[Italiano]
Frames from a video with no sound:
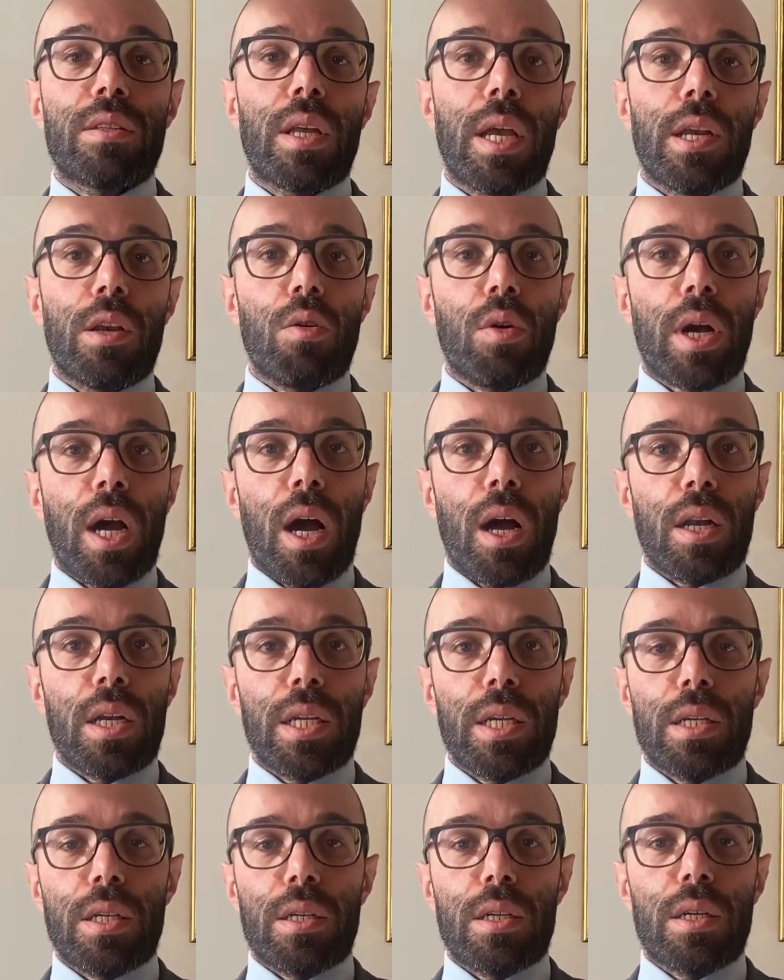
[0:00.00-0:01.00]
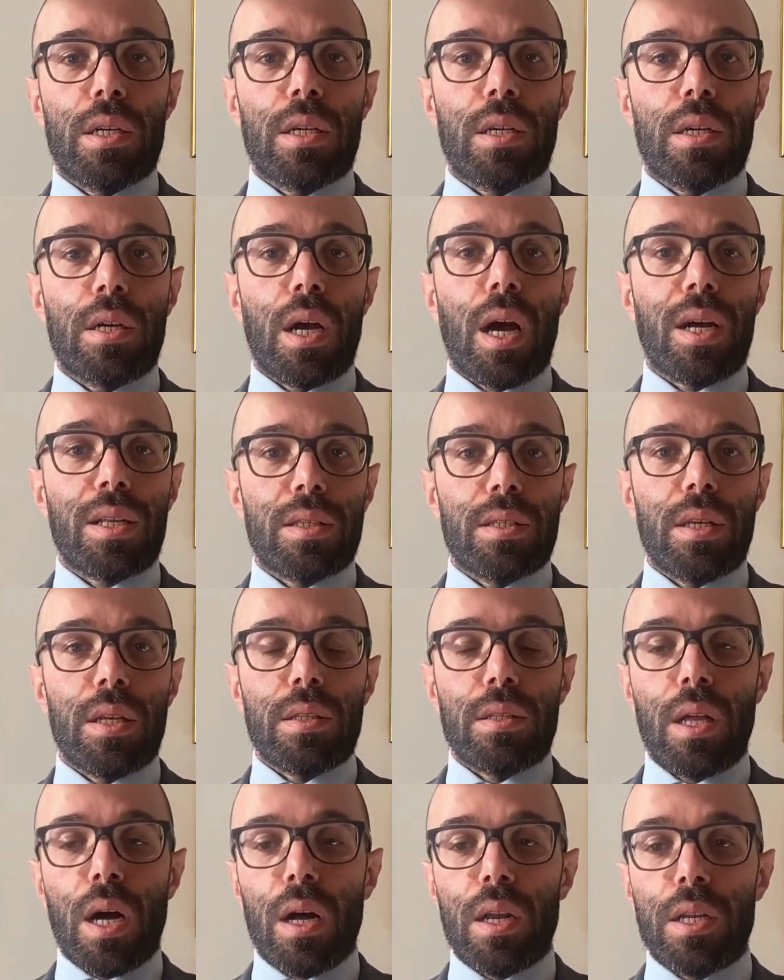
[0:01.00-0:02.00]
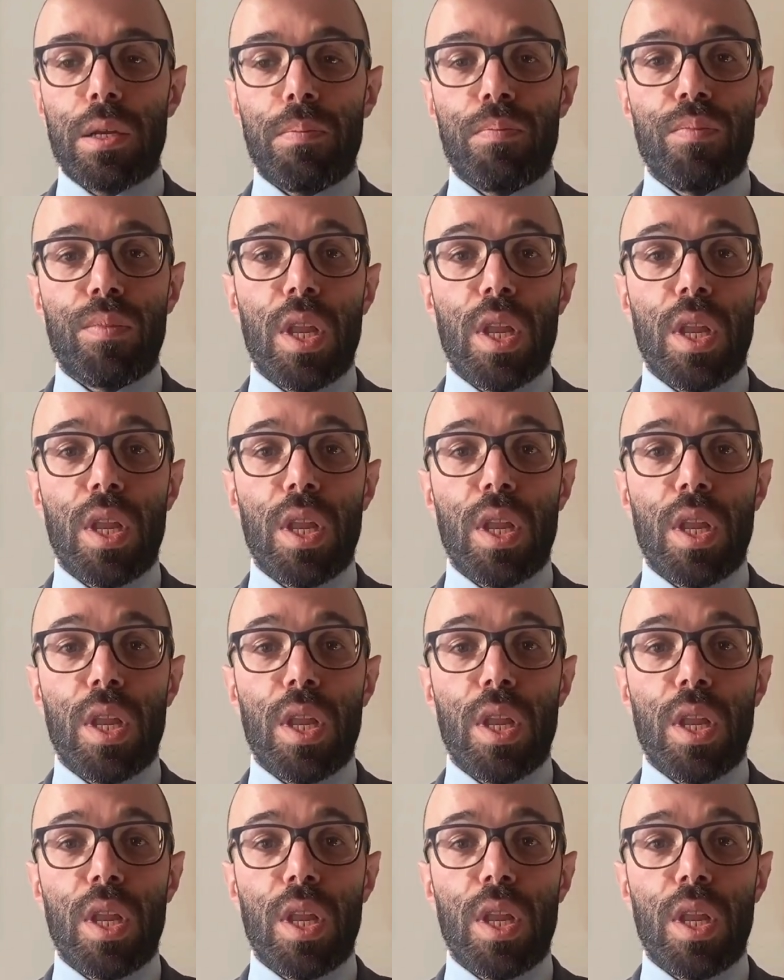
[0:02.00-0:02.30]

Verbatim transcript: dei locali eh, aziendali.